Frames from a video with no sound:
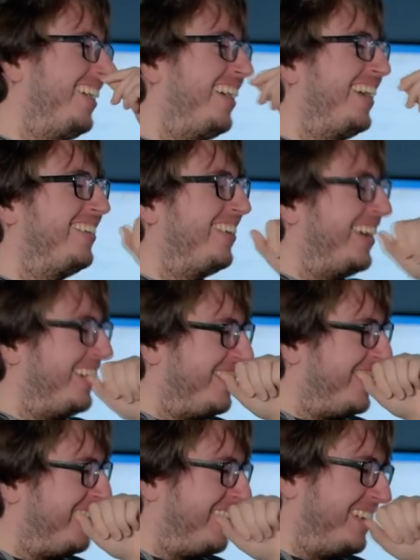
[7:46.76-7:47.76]
¿Qué curre
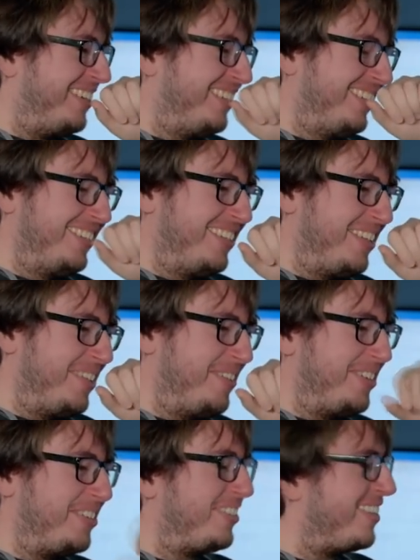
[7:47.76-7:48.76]
dice tío?
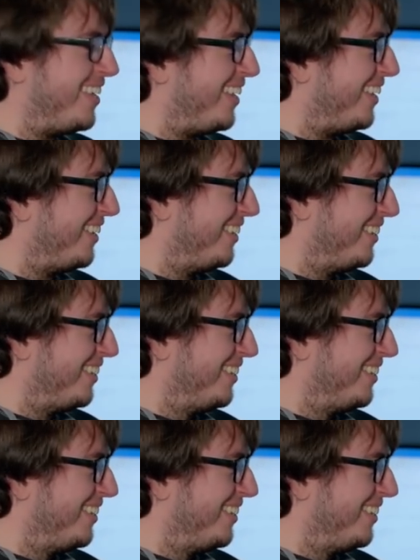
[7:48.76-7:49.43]
¡Qué gracia!